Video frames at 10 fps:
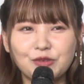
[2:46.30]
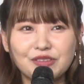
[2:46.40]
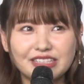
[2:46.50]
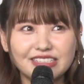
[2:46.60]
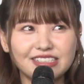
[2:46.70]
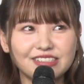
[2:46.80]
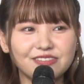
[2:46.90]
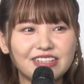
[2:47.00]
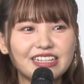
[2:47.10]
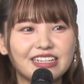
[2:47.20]
私
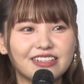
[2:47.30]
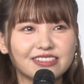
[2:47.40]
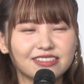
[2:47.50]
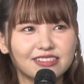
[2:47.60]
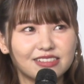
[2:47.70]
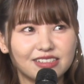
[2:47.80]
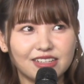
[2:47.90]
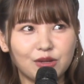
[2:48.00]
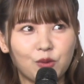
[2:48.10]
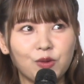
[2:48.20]
は
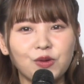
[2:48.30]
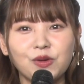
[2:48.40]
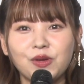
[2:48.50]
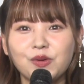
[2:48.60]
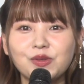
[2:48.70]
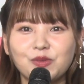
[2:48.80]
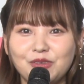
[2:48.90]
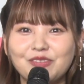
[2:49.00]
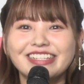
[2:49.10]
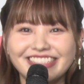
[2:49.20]
ほろ酔いを飲
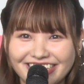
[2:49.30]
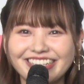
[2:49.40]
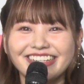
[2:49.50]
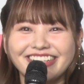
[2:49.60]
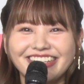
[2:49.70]
みました